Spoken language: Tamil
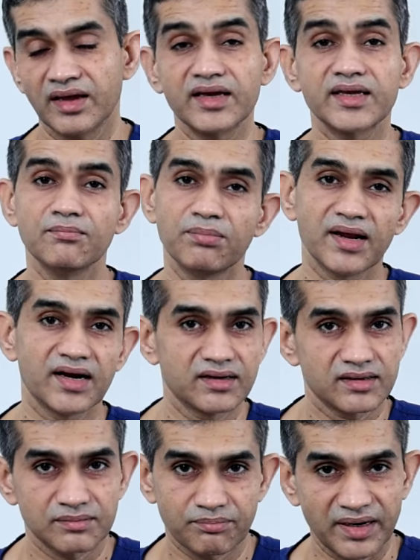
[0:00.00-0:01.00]
எனக்கு
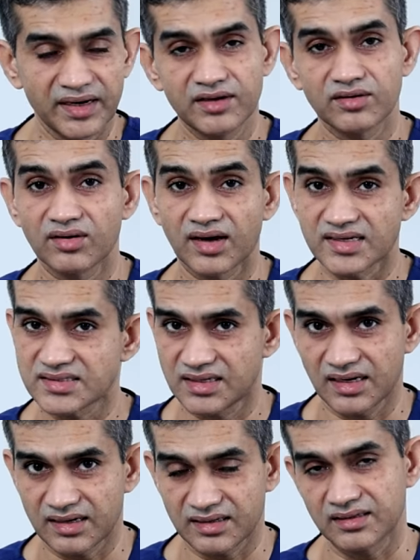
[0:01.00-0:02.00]
இம்ப்ளான்ட் பண்ணிக்கணும்னு
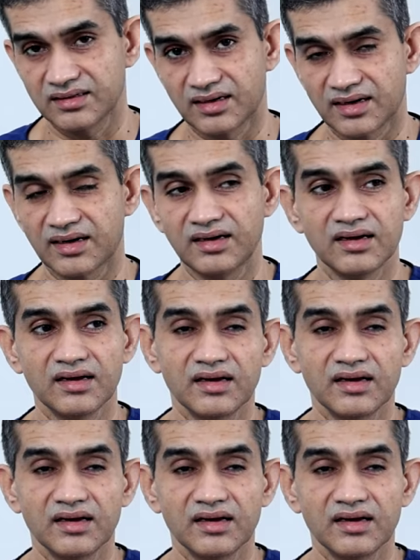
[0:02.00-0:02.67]
ஆசையாக இருக்குது ஆனால்